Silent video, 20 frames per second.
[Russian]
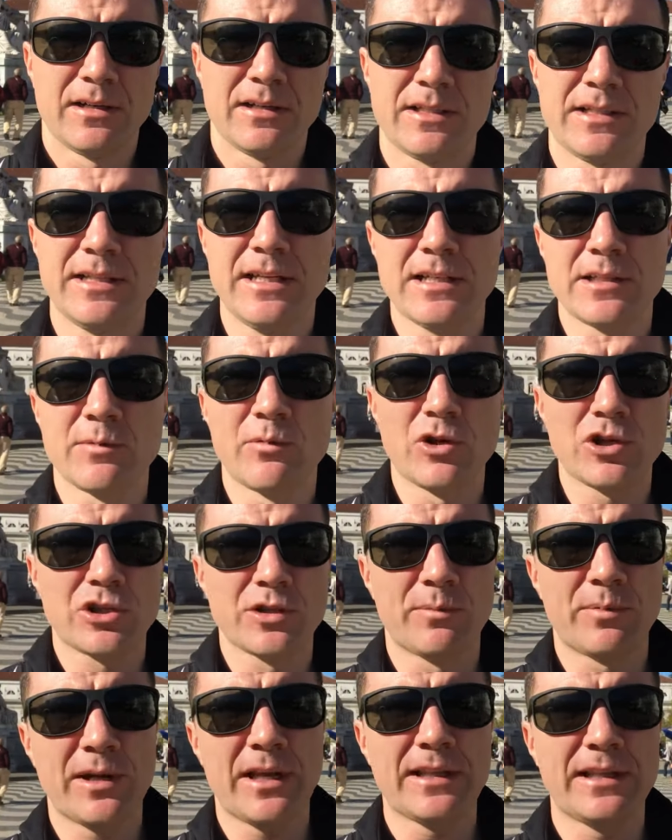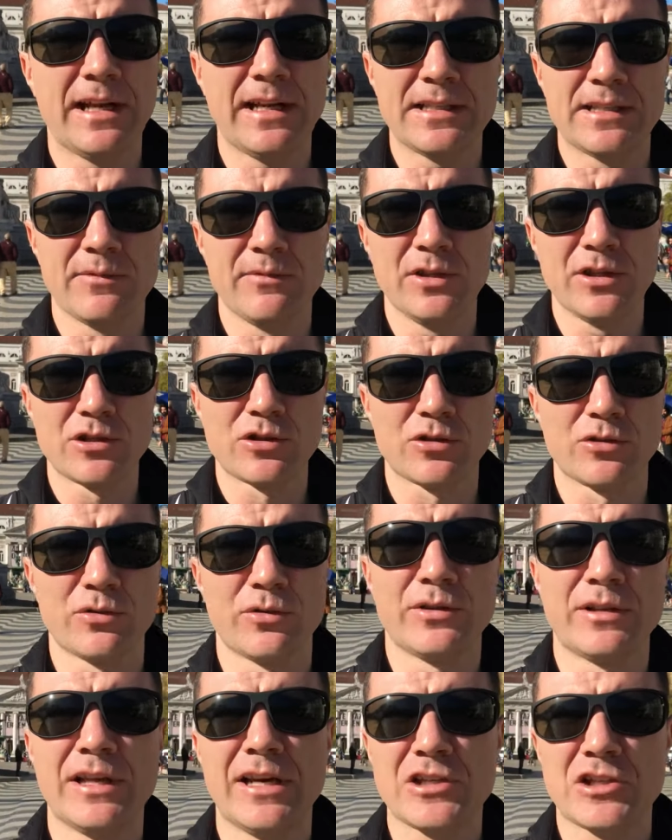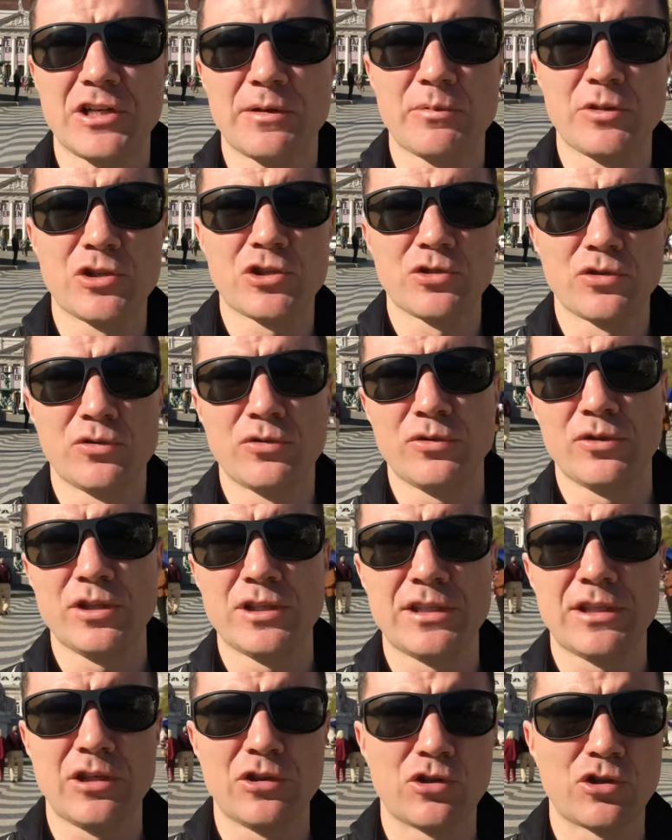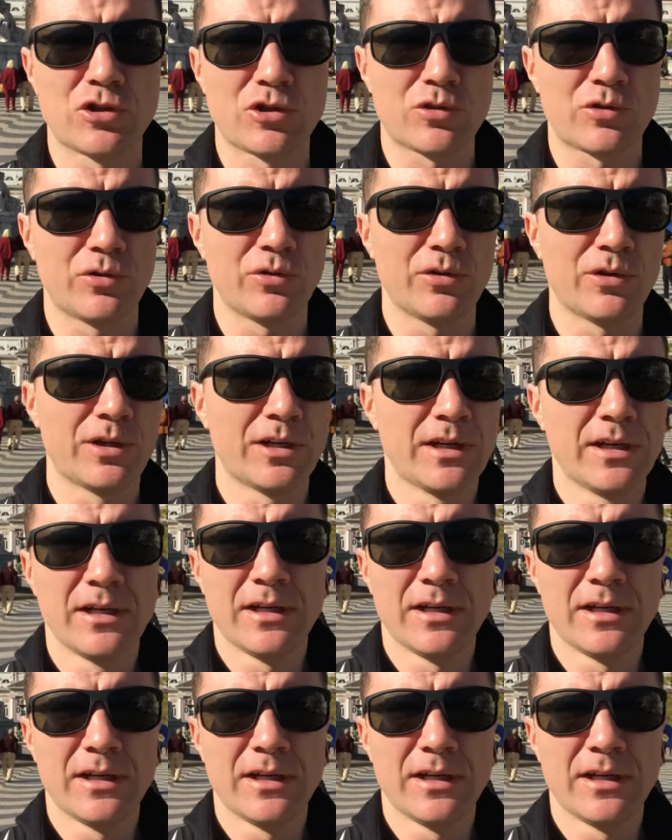здесь можно продлять визу, даже обычную туристическую.